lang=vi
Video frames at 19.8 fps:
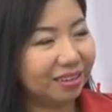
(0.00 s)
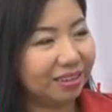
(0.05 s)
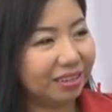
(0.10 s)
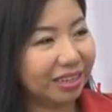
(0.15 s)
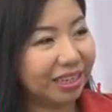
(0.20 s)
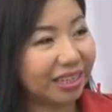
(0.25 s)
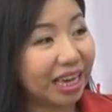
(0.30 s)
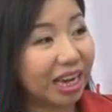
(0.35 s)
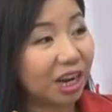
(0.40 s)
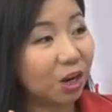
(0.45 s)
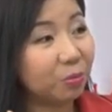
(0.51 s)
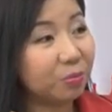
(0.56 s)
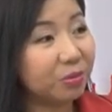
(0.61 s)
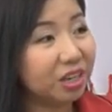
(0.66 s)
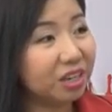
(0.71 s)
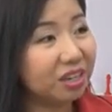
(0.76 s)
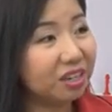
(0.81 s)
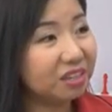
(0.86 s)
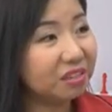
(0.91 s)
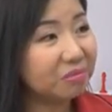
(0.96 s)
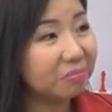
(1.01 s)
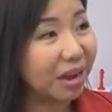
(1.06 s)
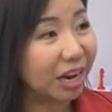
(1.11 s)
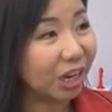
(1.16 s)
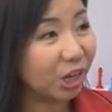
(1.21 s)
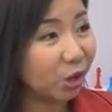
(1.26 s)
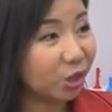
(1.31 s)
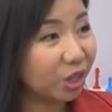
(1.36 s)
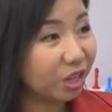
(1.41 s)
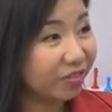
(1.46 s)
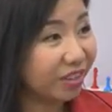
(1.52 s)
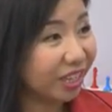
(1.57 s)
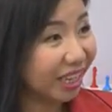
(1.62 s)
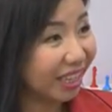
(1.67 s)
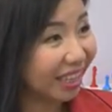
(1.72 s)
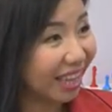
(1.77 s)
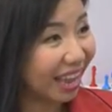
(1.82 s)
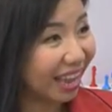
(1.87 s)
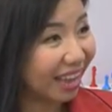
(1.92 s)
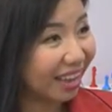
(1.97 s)
người ta không nhớ bạn nói gì với người
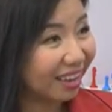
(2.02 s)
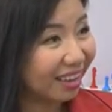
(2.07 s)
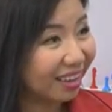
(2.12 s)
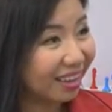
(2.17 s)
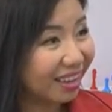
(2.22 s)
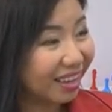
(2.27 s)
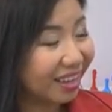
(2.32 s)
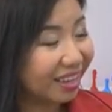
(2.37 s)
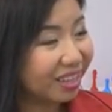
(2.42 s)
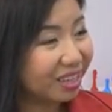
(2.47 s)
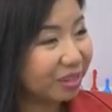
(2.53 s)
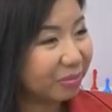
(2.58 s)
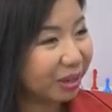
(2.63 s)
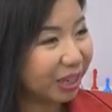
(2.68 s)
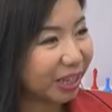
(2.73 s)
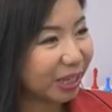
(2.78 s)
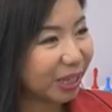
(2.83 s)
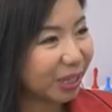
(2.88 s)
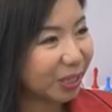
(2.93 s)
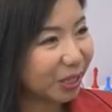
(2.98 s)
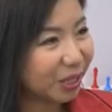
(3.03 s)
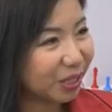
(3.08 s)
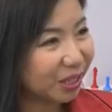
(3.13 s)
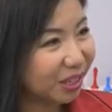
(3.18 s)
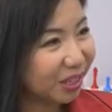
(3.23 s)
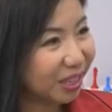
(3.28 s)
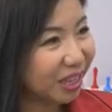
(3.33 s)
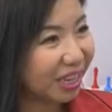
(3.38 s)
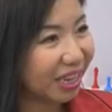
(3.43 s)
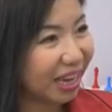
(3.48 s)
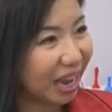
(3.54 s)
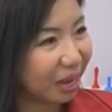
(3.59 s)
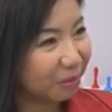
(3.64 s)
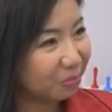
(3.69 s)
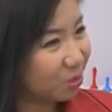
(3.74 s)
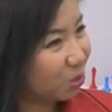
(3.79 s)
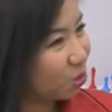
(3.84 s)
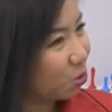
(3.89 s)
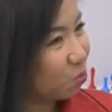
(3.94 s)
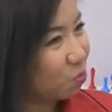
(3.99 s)
ta nhưng mà người ta sẽ nhớ cái
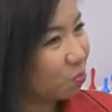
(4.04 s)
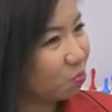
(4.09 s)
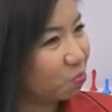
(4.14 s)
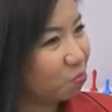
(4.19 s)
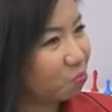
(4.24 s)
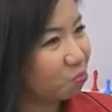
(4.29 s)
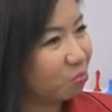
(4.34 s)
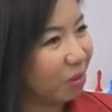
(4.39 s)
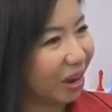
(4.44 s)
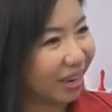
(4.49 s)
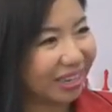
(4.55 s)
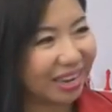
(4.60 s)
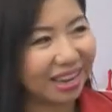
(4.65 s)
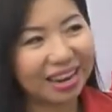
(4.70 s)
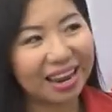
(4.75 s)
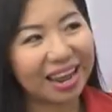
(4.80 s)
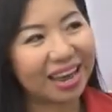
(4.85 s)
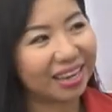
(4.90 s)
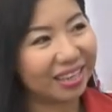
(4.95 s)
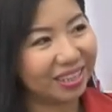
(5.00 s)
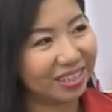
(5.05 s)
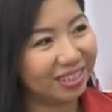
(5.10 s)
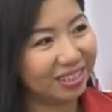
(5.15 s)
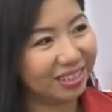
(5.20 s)
cảm xúc bạn để lại